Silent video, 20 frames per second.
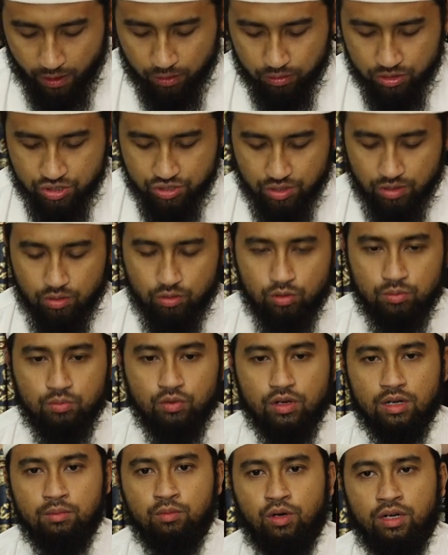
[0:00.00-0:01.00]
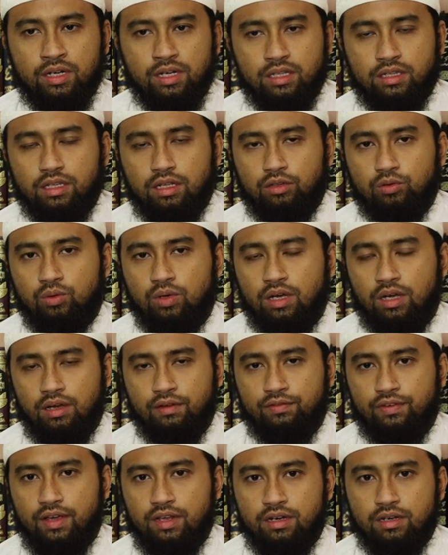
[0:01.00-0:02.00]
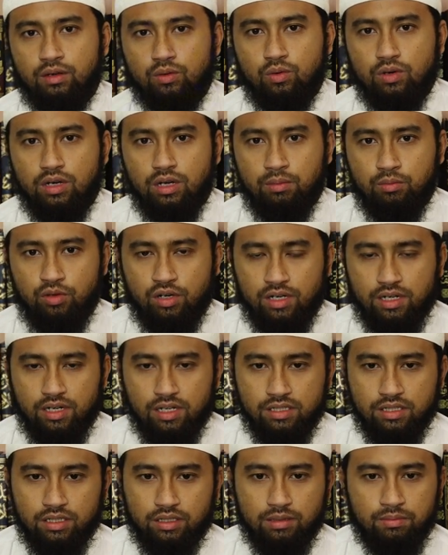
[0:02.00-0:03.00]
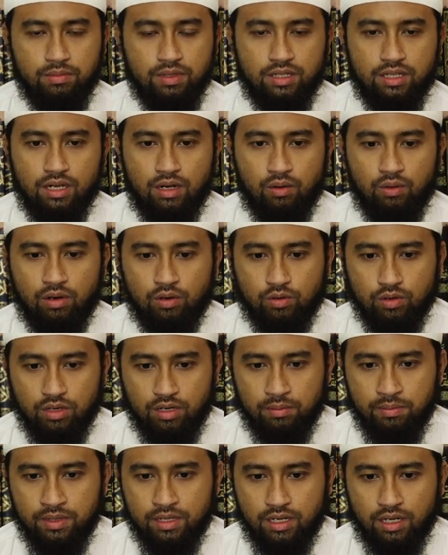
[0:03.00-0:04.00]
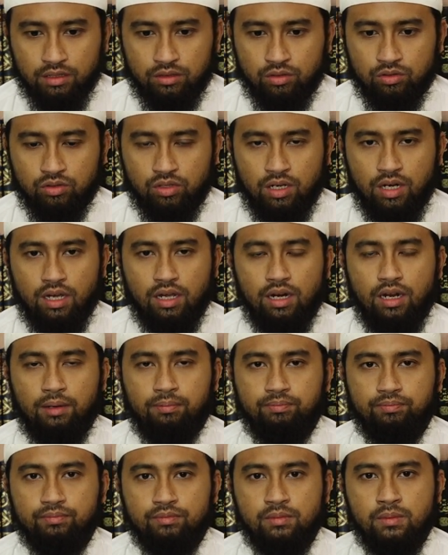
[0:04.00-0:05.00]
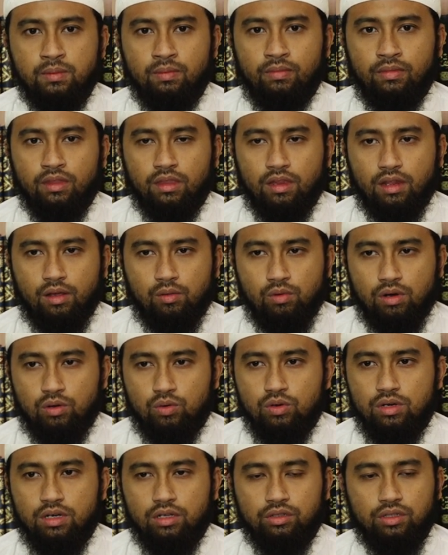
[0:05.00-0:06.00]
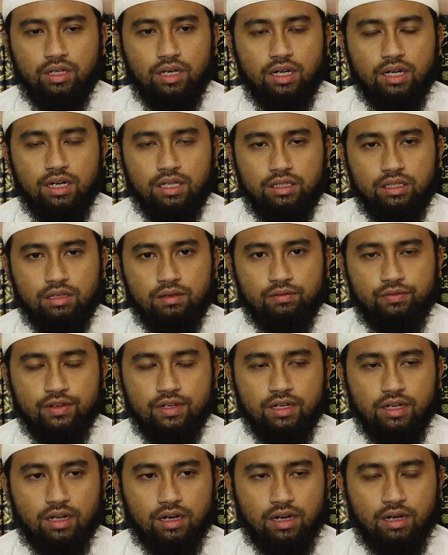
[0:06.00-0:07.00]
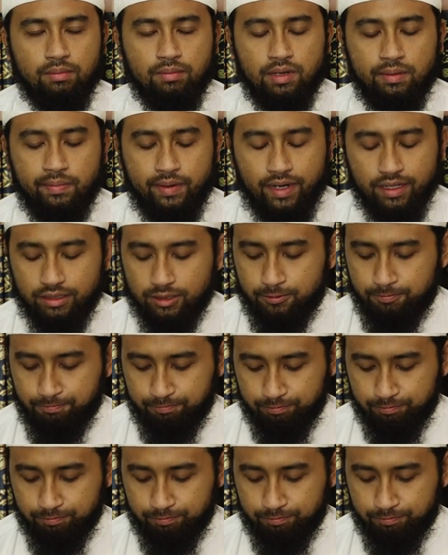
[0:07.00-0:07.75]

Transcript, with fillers: وشر الأمور محدثاتها فإن كل محدثة بدعة وكل بدعة ضلالة وكل ضلالة في النار أما بعد